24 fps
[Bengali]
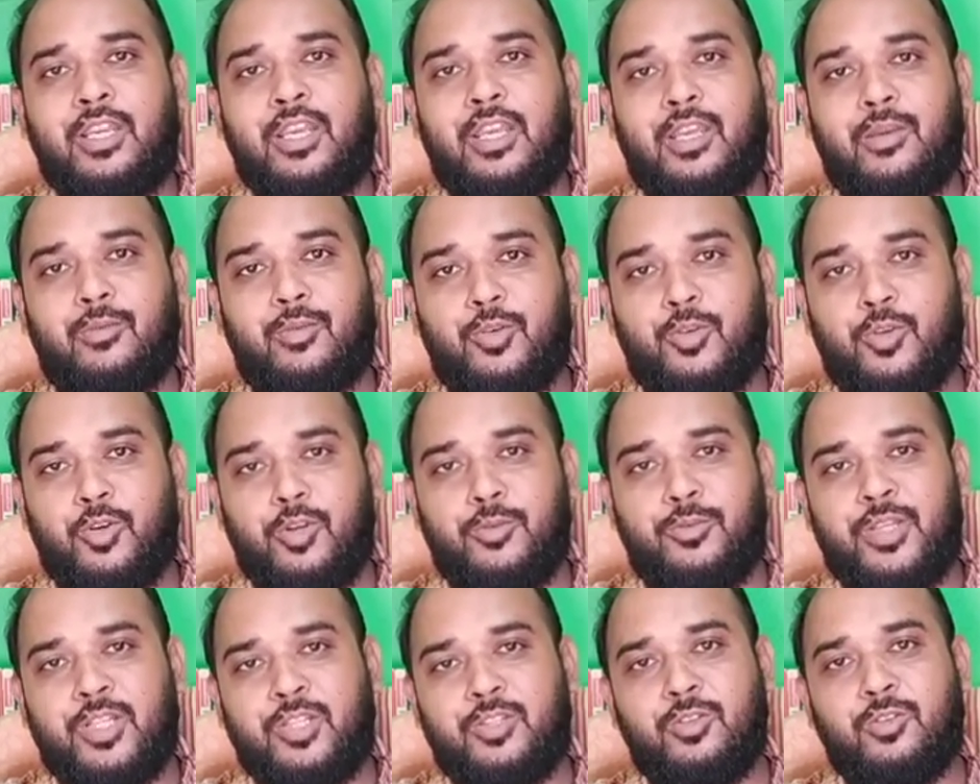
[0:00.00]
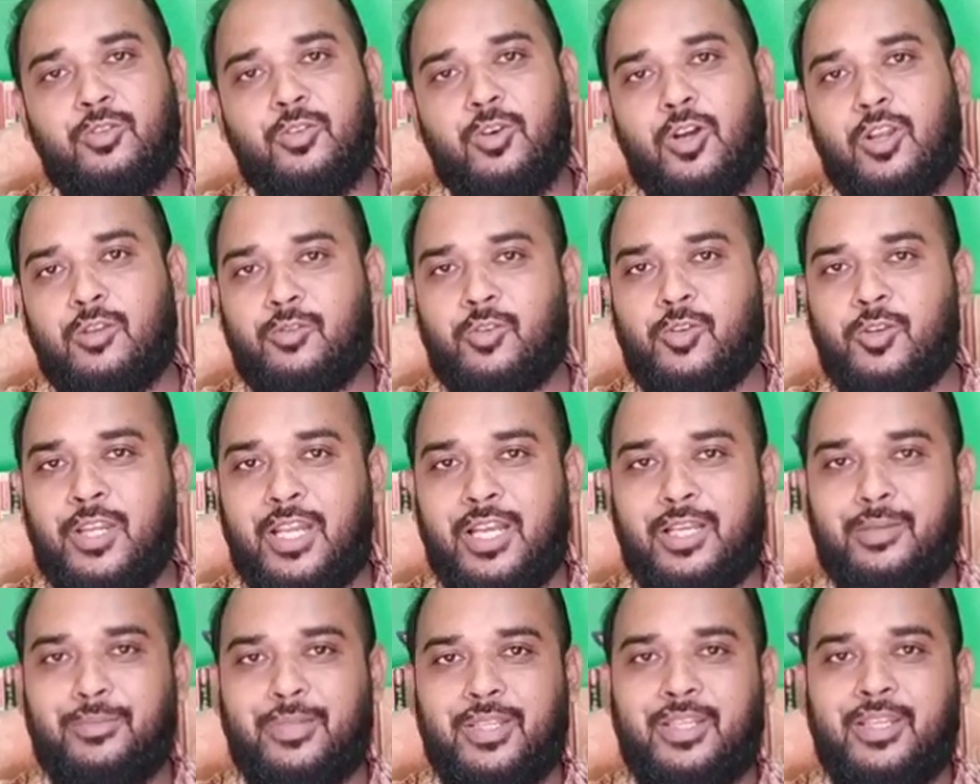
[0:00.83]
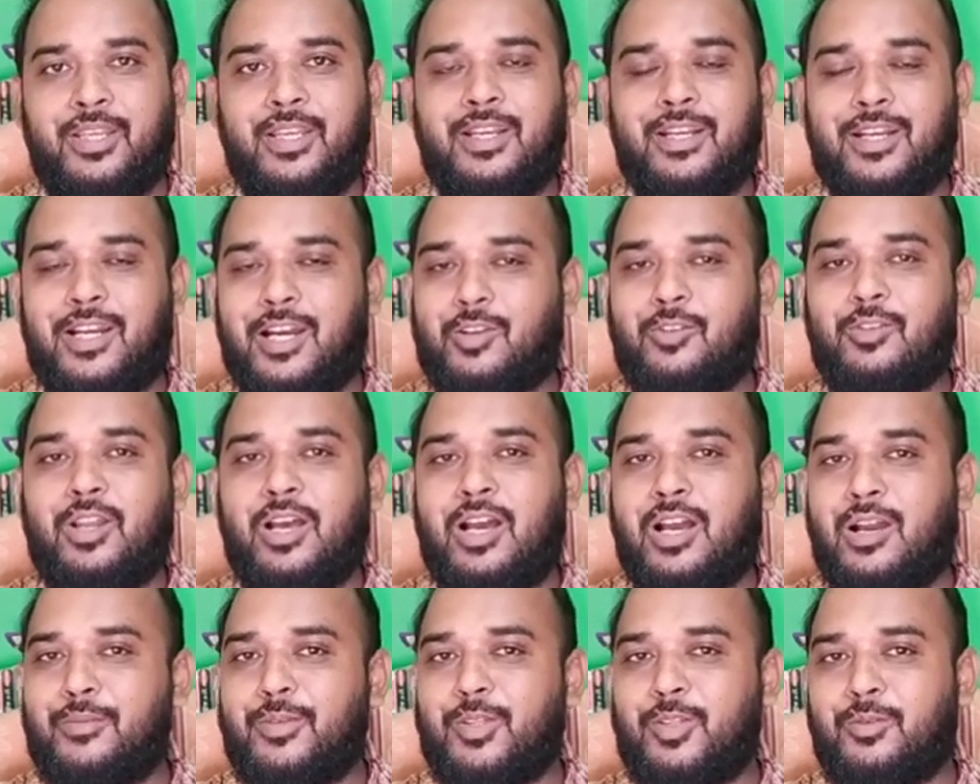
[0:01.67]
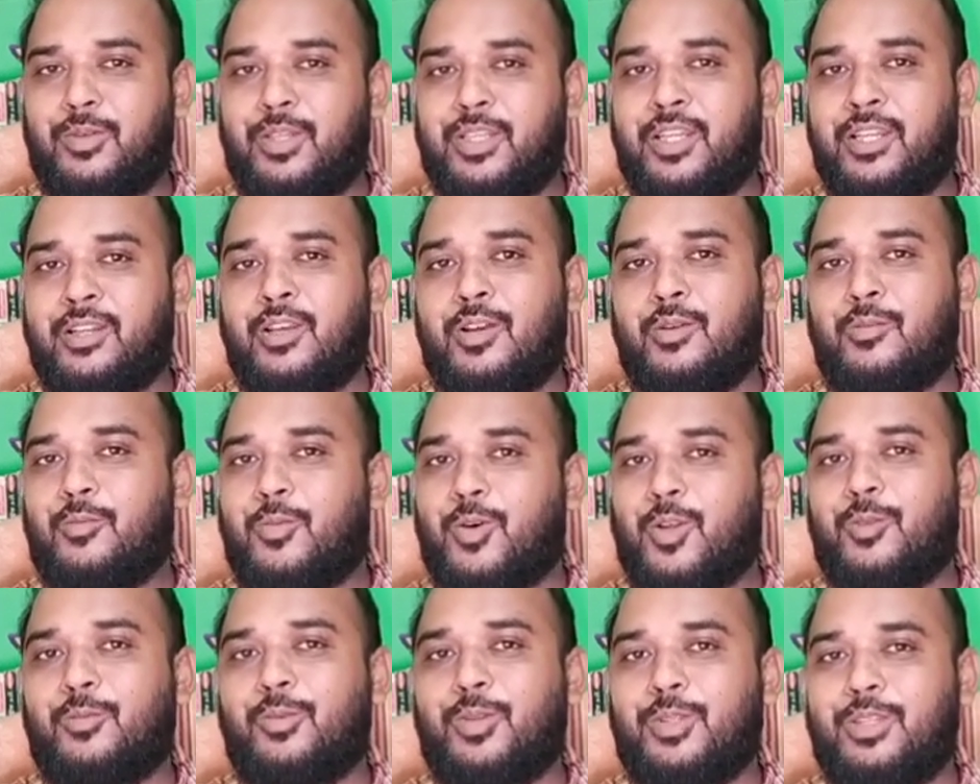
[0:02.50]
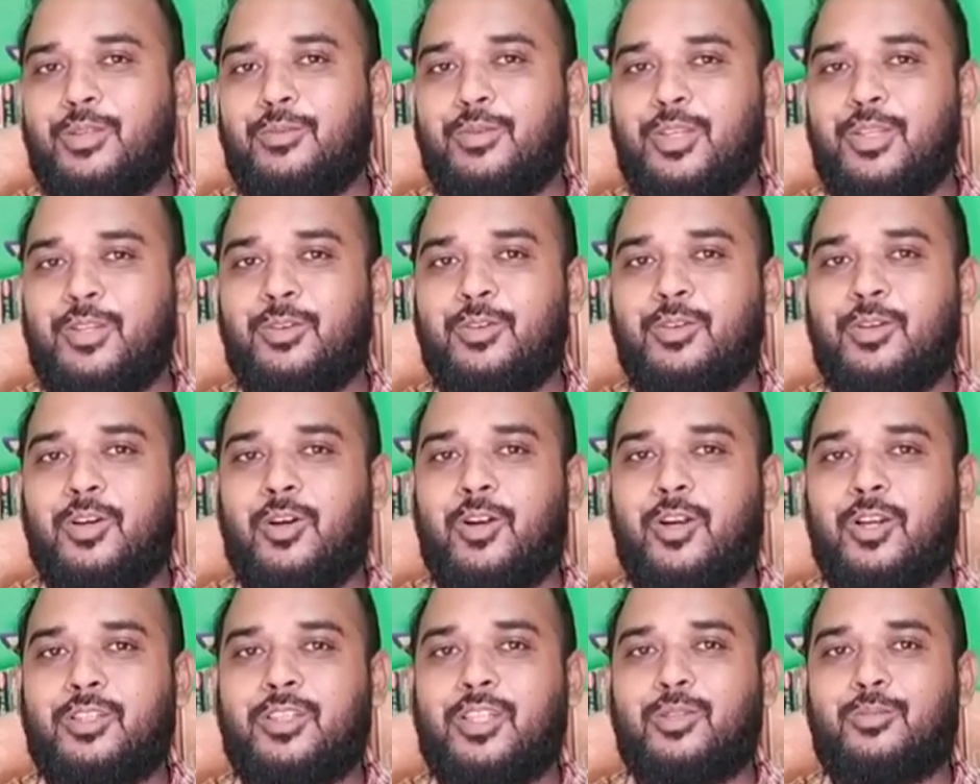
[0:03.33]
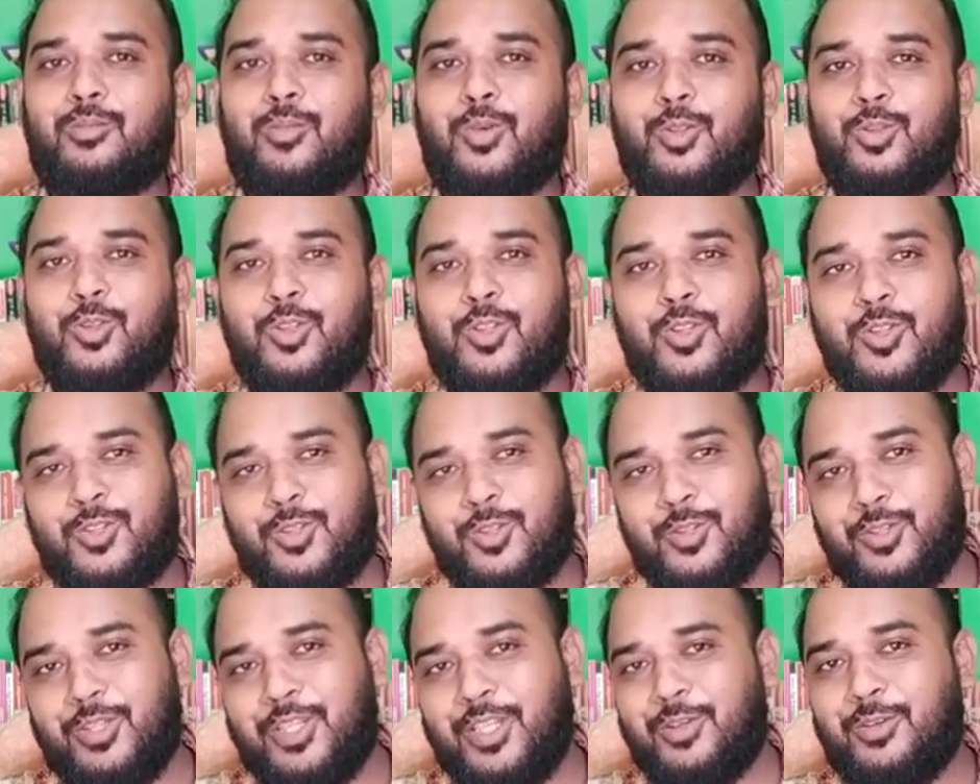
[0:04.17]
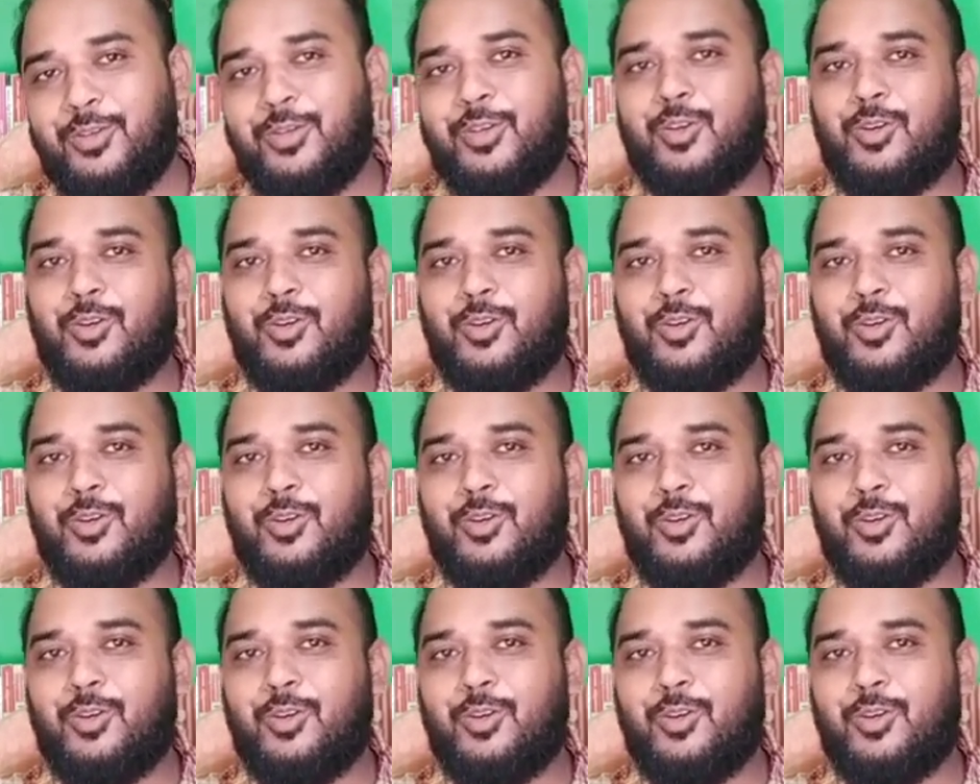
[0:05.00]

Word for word: এবং নোটিফিকেশন অল করে রাখবে কারণ আমি তোমাদের পরবর্তী ভিডিও অর্থাৎ বৌদ্ধ দর্শন নিয়েও